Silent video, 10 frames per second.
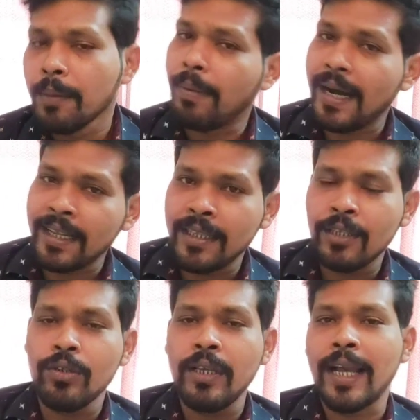বাড়িতে
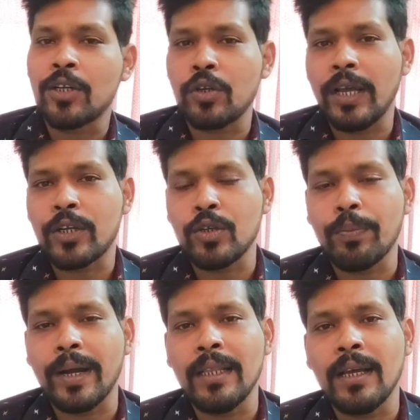যদি একশো একশো
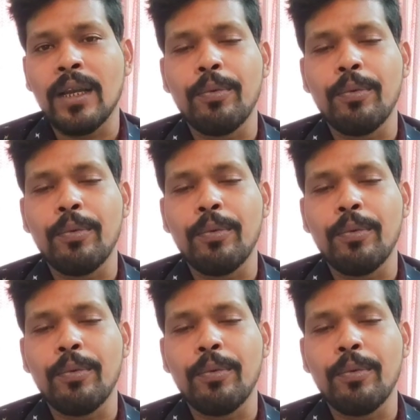পায় তাহলে